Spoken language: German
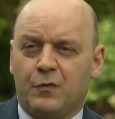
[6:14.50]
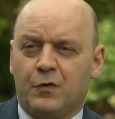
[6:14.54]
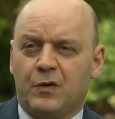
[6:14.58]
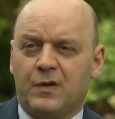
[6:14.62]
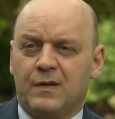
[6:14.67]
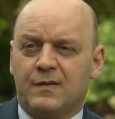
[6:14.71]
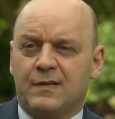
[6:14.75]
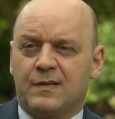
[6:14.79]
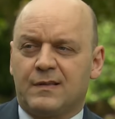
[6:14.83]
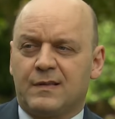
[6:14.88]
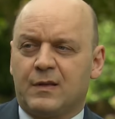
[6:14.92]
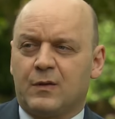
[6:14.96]
für
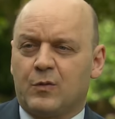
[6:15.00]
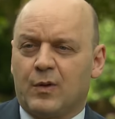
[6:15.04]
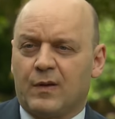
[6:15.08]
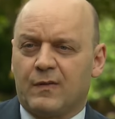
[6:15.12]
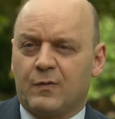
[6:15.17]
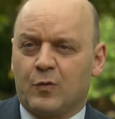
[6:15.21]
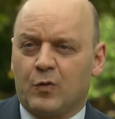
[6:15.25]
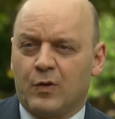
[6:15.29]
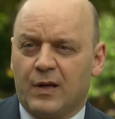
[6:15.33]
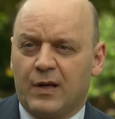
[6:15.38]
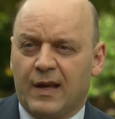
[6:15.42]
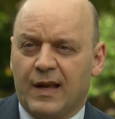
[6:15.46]
diese
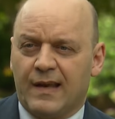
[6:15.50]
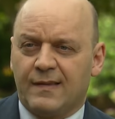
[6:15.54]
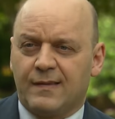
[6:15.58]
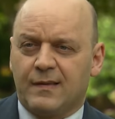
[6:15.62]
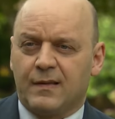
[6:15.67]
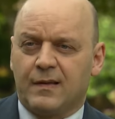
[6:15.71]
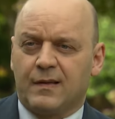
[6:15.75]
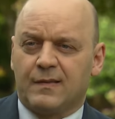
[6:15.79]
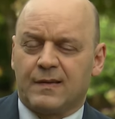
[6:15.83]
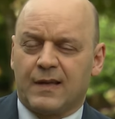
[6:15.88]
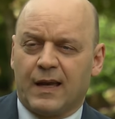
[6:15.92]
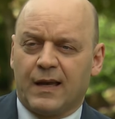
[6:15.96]
Situation in
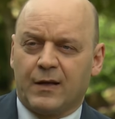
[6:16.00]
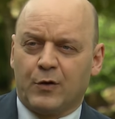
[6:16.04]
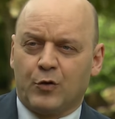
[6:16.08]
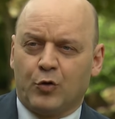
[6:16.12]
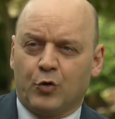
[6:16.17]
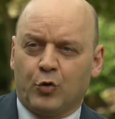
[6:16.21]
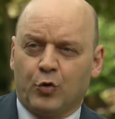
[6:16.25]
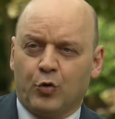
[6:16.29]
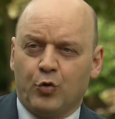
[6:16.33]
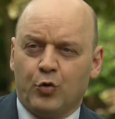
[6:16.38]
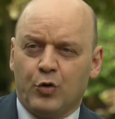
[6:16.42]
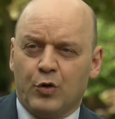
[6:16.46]
Hessen ist ein
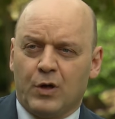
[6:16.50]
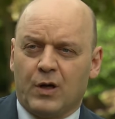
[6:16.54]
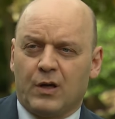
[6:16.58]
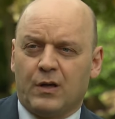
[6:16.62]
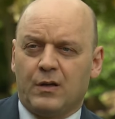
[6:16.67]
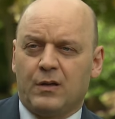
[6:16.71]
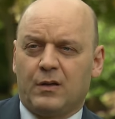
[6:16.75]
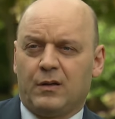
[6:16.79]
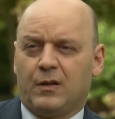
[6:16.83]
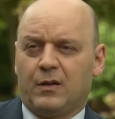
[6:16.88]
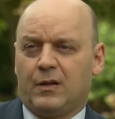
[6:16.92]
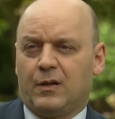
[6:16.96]

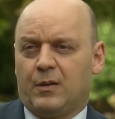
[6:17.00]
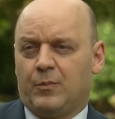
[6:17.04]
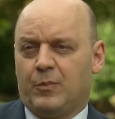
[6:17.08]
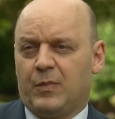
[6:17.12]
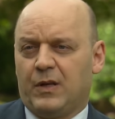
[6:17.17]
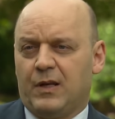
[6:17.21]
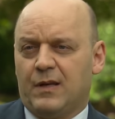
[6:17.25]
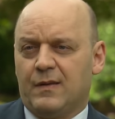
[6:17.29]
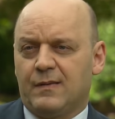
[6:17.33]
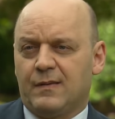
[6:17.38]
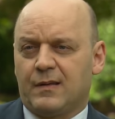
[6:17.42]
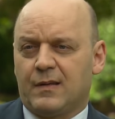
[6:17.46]
grüner
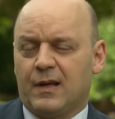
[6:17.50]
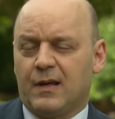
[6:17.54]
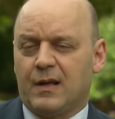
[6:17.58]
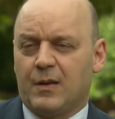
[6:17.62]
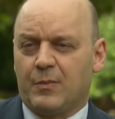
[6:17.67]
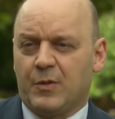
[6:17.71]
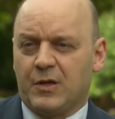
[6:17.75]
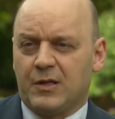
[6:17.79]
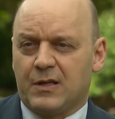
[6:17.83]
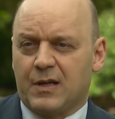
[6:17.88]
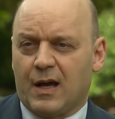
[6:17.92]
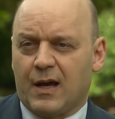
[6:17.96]
Minister,
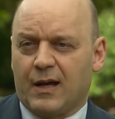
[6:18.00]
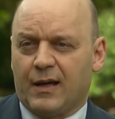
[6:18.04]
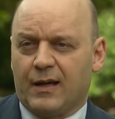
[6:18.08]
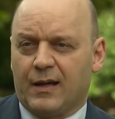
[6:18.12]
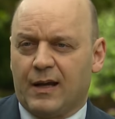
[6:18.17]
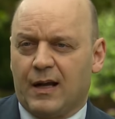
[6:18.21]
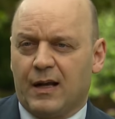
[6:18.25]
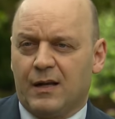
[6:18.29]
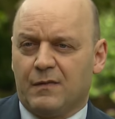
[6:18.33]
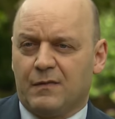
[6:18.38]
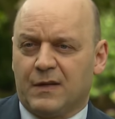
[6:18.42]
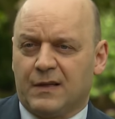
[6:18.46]
nämlich
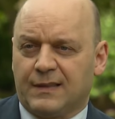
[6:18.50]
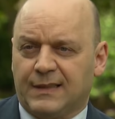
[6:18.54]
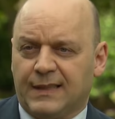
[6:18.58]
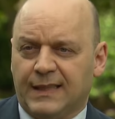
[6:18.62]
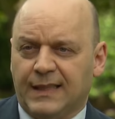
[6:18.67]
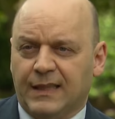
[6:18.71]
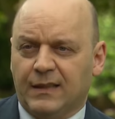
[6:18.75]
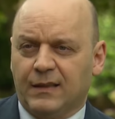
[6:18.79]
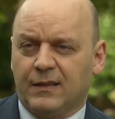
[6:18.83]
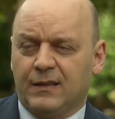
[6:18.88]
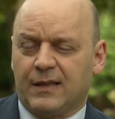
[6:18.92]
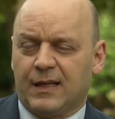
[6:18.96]
Tarek
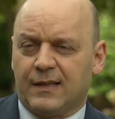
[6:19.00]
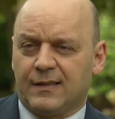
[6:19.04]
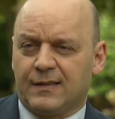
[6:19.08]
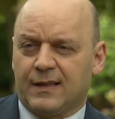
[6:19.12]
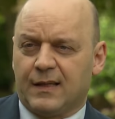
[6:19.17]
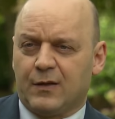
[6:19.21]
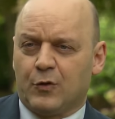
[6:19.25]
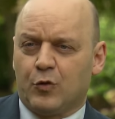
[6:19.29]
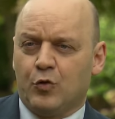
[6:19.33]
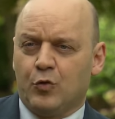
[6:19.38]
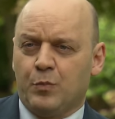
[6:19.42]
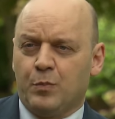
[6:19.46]
Al-Wazir. Der ist
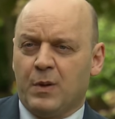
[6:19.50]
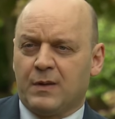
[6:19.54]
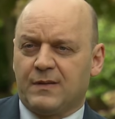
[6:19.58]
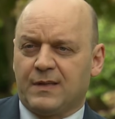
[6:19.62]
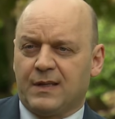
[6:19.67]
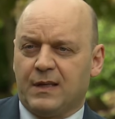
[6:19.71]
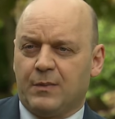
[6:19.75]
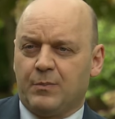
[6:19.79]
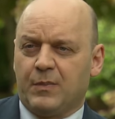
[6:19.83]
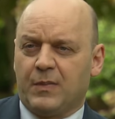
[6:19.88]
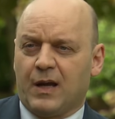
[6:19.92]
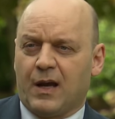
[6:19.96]
seit über
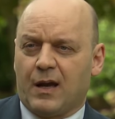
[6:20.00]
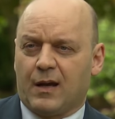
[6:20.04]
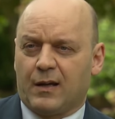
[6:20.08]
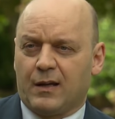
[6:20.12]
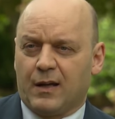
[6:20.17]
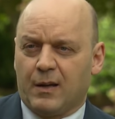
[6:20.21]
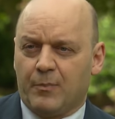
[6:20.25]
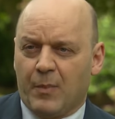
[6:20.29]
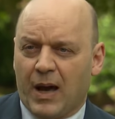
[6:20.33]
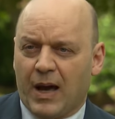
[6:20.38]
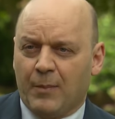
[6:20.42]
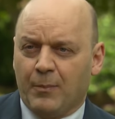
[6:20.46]
sieben Jahren
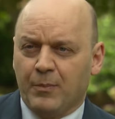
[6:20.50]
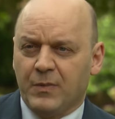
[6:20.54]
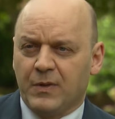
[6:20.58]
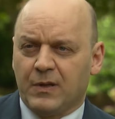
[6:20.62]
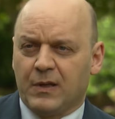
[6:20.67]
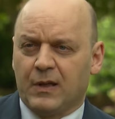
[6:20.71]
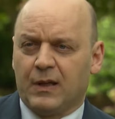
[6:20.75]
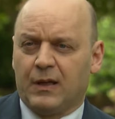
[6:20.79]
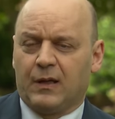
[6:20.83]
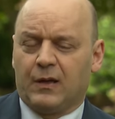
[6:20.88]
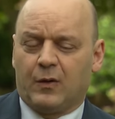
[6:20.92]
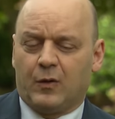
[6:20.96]
im
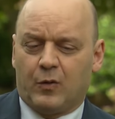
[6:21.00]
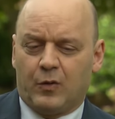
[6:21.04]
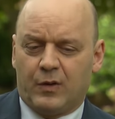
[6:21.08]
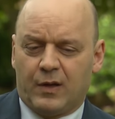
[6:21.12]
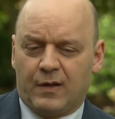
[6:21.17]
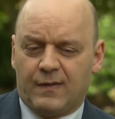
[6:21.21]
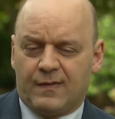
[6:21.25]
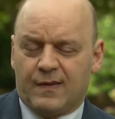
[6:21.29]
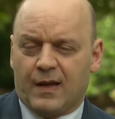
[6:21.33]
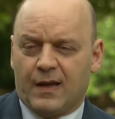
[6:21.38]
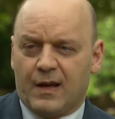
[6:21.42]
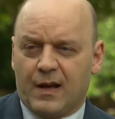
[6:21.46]
Amt und
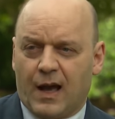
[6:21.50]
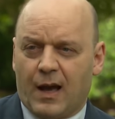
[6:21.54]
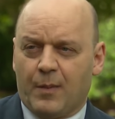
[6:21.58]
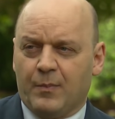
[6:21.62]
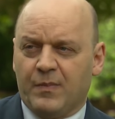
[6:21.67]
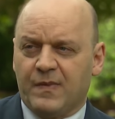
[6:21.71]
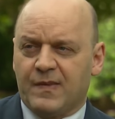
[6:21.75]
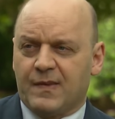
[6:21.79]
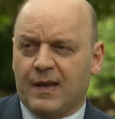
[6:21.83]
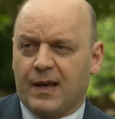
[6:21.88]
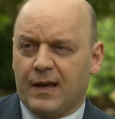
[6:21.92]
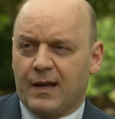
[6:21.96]
in seiner
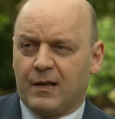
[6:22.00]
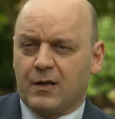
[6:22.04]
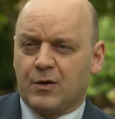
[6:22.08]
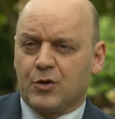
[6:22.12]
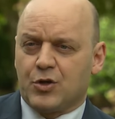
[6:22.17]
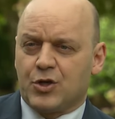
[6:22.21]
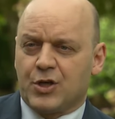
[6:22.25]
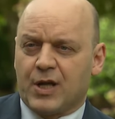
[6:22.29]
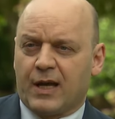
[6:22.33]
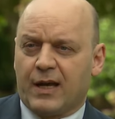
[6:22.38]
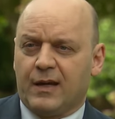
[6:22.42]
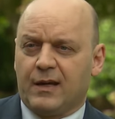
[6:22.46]
Amtszeit
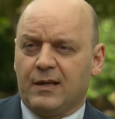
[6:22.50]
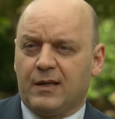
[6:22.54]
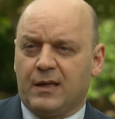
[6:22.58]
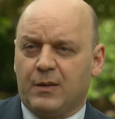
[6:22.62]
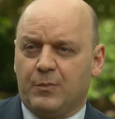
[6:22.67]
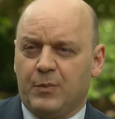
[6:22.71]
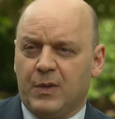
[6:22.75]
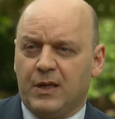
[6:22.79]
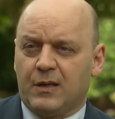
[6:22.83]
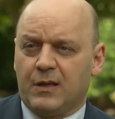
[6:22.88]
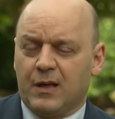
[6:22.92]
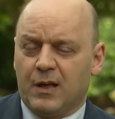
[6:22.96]
steigen die
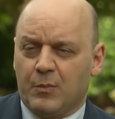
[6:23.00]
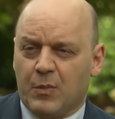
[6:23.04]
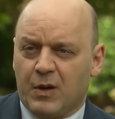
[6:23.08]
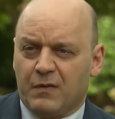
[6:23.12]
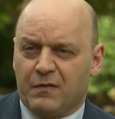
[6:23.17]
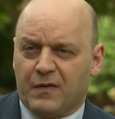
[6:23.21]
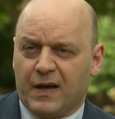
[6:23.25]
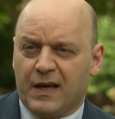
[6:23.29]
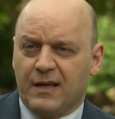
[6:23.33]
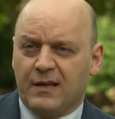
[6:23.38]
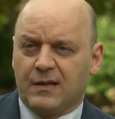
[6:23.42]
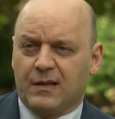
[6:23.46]
Mieten
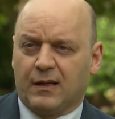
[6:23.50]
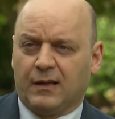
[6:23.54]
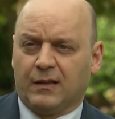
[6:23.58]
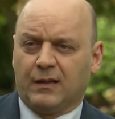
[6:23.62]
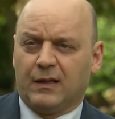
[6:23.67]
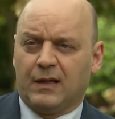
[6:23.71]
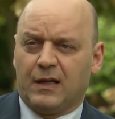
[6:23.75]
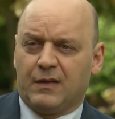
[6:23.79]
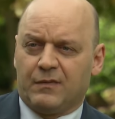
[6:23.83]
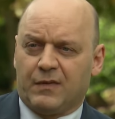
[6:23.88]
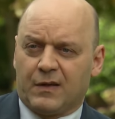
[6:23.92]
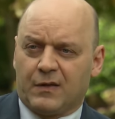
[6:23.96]
immer weiter.
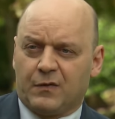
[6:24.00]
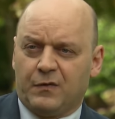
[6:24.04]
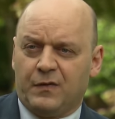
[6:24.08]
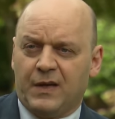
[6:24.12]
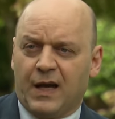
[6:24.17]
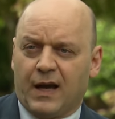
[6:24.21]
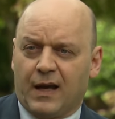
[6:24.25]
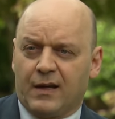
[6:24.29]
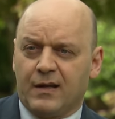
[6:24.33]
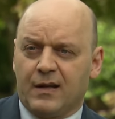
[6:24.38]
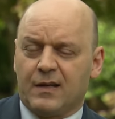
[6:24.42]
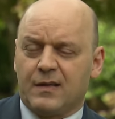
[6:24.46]
Was
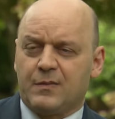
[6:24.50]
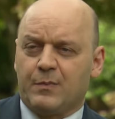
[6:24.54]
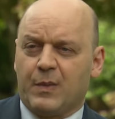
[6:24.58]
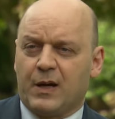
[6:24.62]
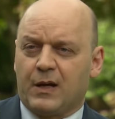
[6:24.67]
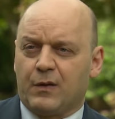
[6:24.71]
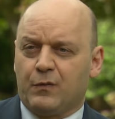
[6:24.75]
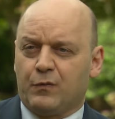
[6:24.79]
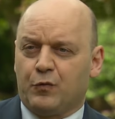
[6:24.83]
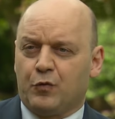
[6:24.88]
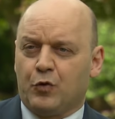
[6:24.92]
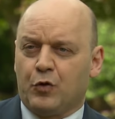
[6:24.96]
wir anders
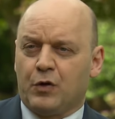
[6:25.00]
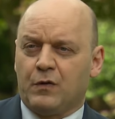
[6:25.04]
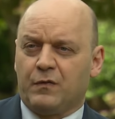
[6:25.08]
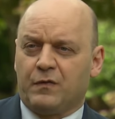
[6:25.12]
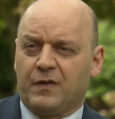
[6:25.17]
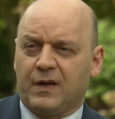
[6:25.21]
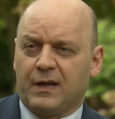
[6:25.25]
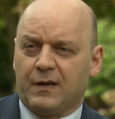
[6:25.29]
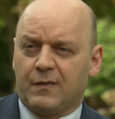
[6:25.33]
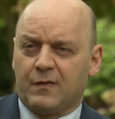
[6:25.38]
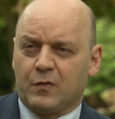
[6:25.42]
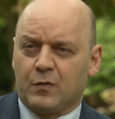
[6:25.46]
machen würden,
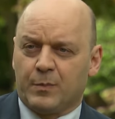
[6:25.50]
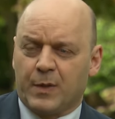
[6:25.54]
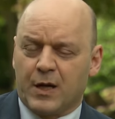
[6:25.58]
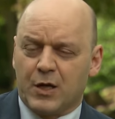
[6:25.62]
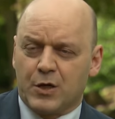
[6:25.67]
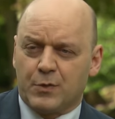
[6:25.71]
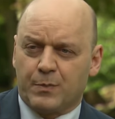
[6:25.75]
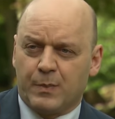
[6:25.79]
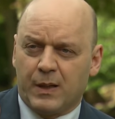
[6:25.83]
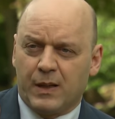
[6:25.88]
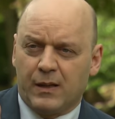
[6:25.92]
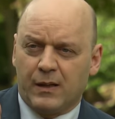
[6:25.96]
wäre zum
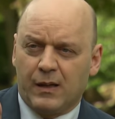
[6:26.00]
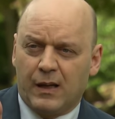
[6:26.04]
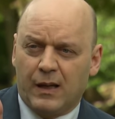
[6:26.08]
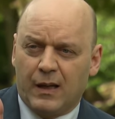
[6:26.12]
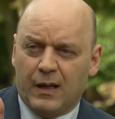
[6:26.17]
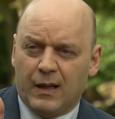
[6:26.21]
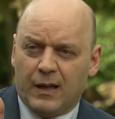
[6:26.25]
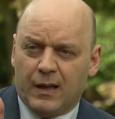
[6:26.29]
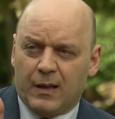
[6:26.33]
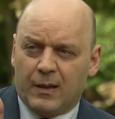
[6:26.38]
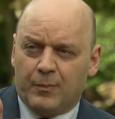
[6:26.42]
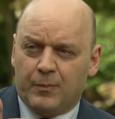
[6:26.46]
Beispiel
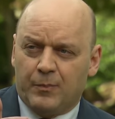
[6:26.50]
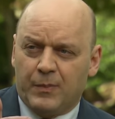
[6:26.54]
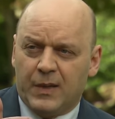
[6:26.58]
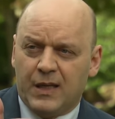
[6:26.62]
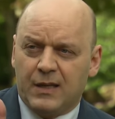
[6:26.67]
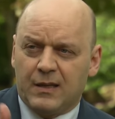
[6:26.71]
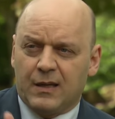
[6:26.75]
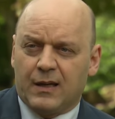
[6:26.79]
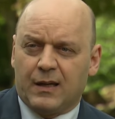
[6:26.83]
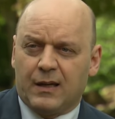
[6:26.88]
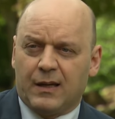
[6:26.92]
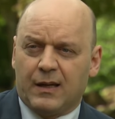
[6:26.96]

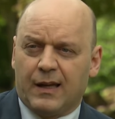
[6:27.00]
mit